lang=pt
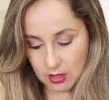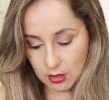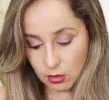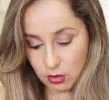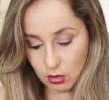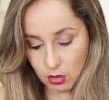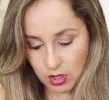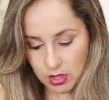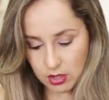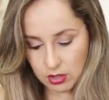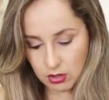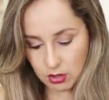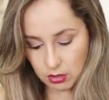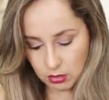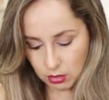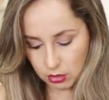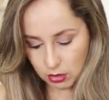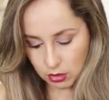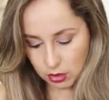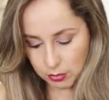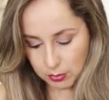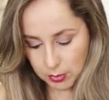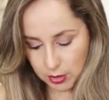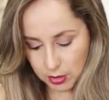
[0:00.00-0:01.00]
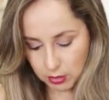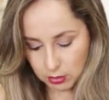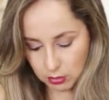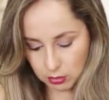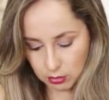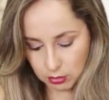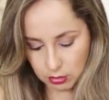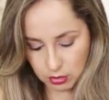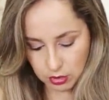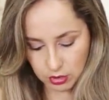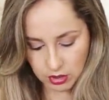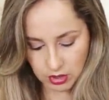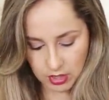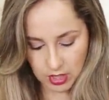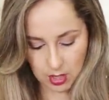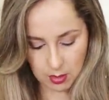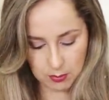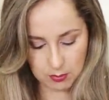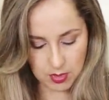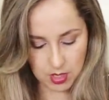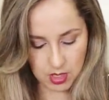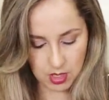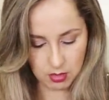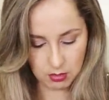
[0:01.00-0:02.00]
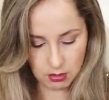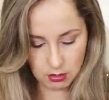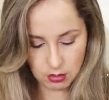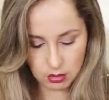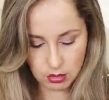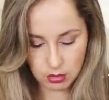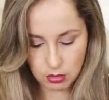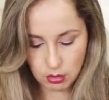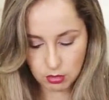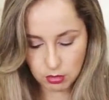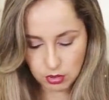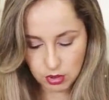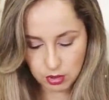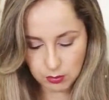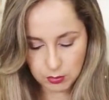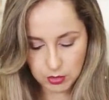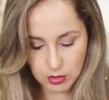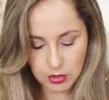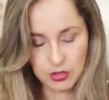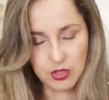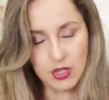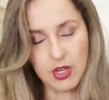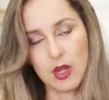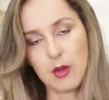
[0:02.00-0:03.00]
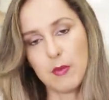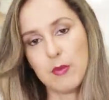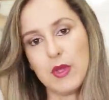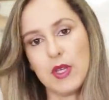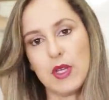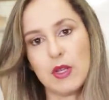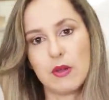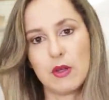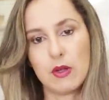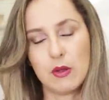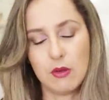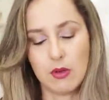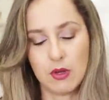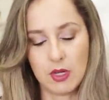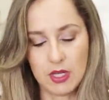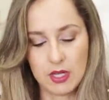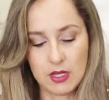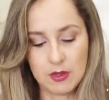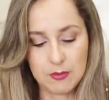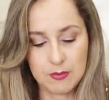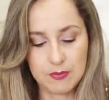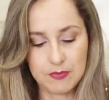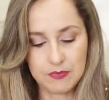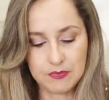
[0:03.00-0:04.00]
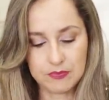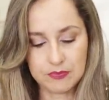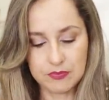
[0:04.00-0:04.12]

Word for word: e dois outros produtos de cabelo, os últimos de cabelo agora,